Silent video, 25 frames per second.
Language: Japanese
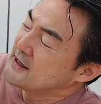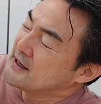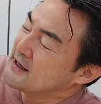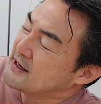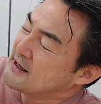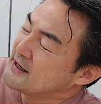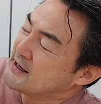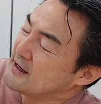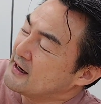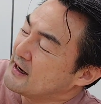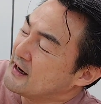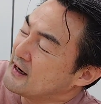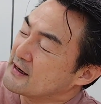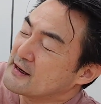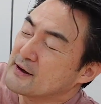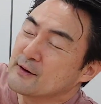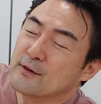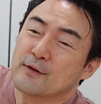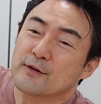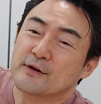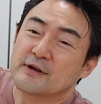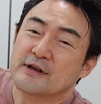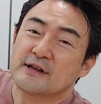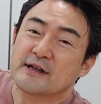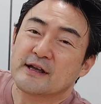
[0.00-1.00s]
えー、あれ
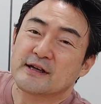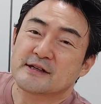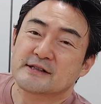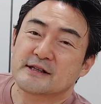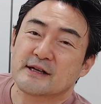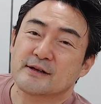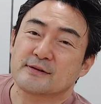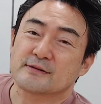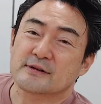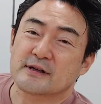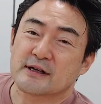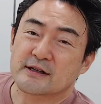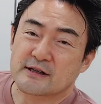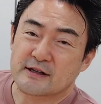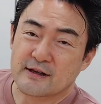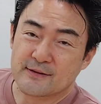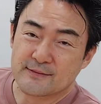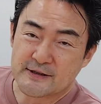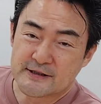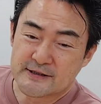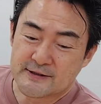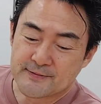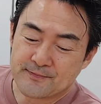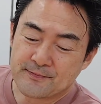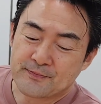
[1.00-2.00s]
を秀樹さん歌ってい
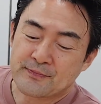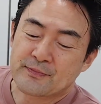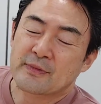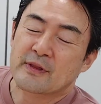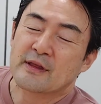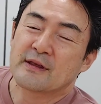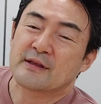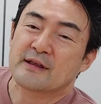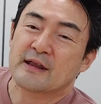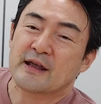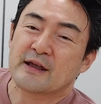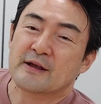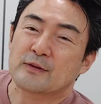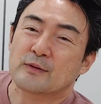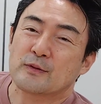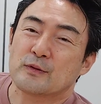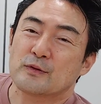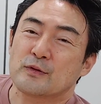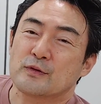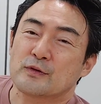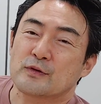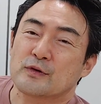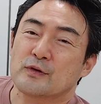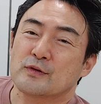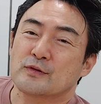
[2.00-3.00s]
ますでこ
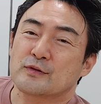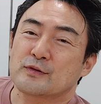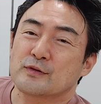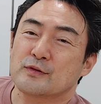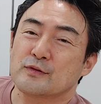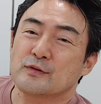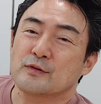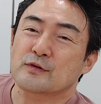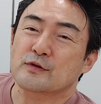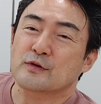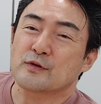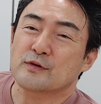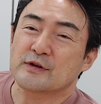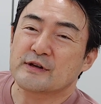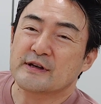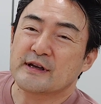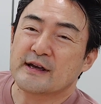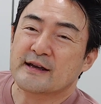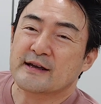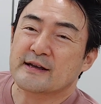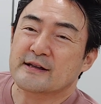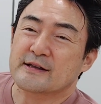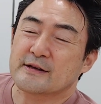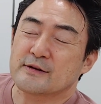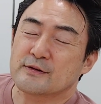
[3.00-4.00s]
の曲を取り
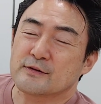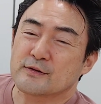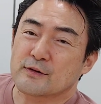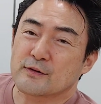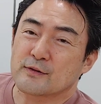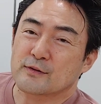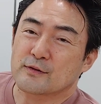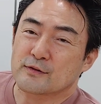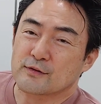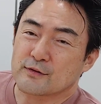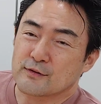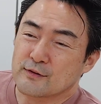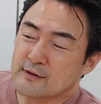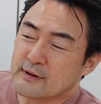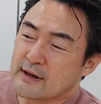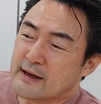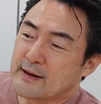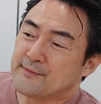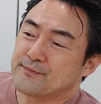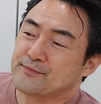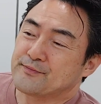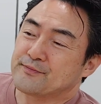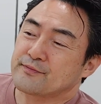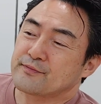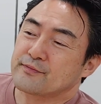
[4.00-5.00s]
上げてるということ
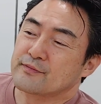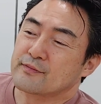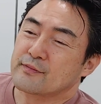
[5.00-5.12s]
は